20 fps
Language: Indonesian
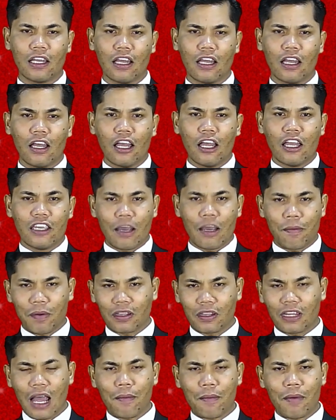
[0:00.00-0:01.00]
Yang
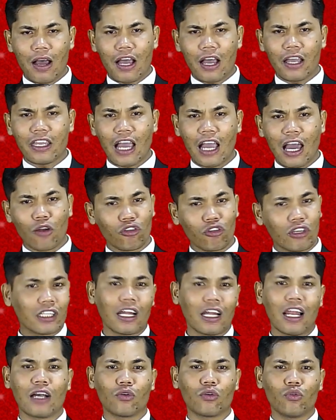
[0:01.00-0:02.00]
pertama yang harus kita
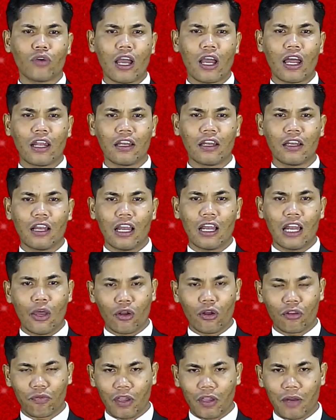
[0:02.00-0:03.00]
lakukan lewat
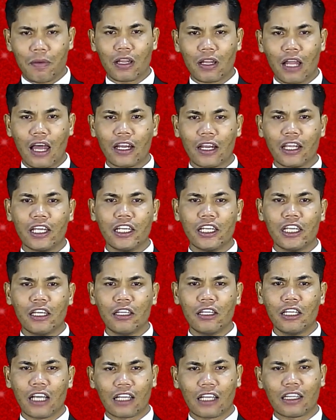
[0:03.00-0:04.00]
firman hari ini
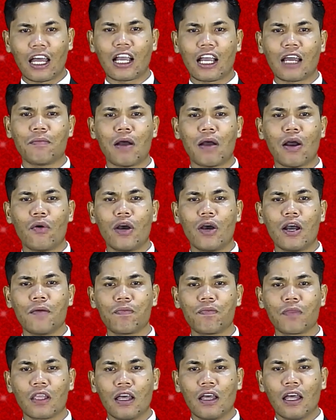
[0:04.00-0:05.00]
dikatakan bahwa
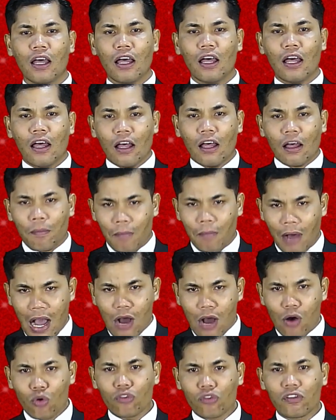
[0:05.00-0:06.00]

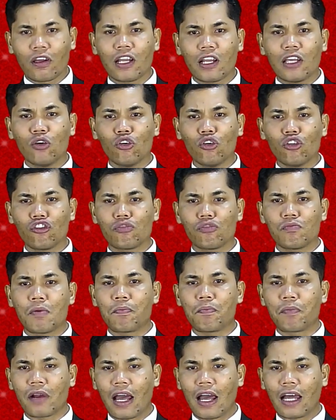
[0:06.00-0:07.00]
mau serius
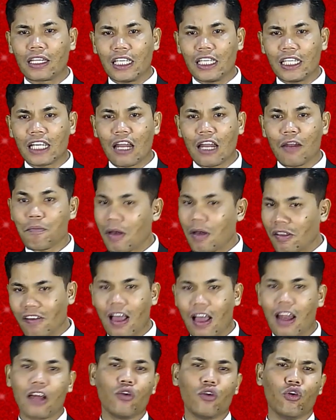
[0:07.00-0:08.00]
memperhatikan
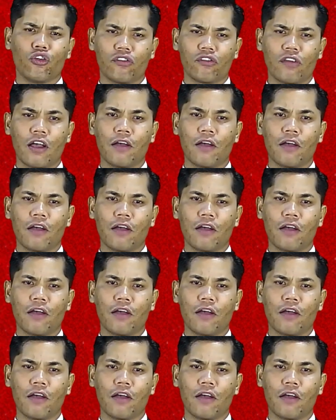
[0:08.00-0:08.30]
masalah dosa.